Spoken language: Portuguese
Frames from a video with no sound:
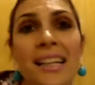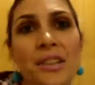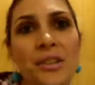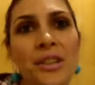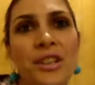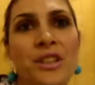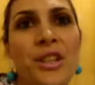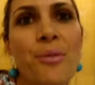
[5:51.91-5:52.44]
eu
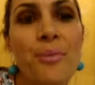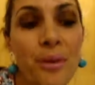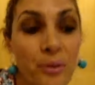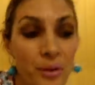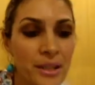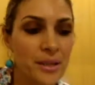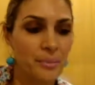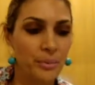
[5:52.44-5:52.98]
deixei uma
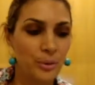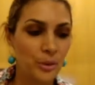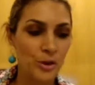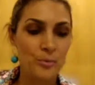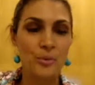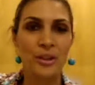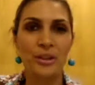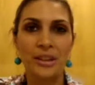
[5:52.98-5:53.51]
coisa por
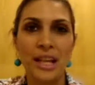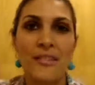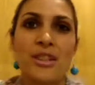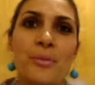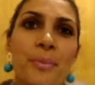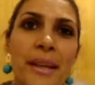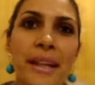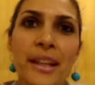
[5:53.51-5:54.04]
último que eu tava
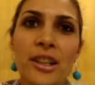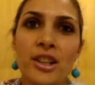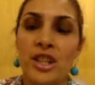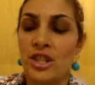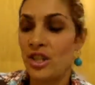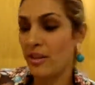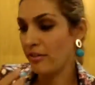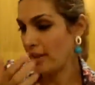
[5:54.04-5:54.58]
esperando, eu já
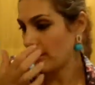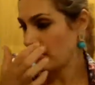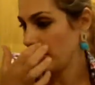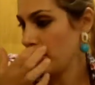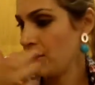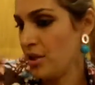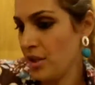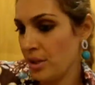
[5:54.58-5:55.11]
tinha feito
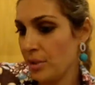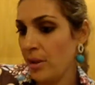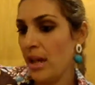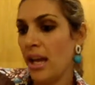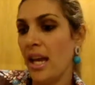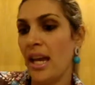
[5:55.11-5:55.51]
pedido.